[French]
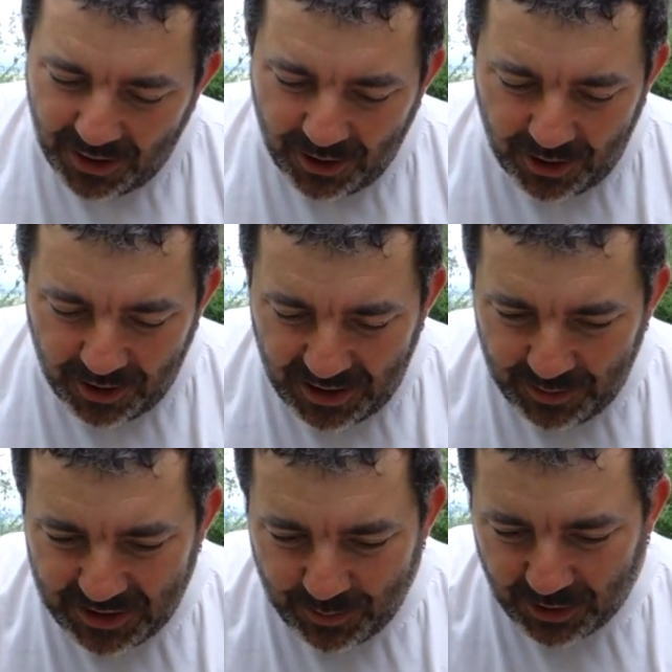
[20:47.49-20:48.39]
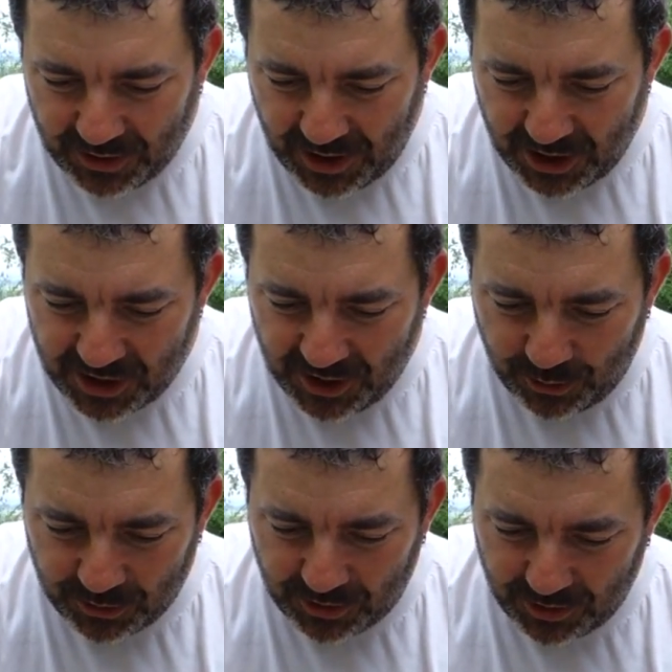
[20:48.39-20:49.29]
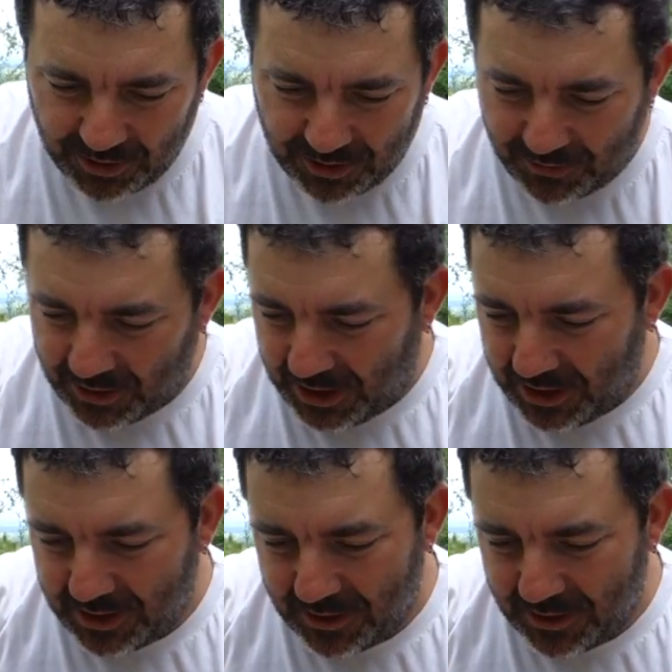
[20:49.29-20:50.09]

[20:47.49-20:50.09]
Euh, les petits bandages et autres, voilà.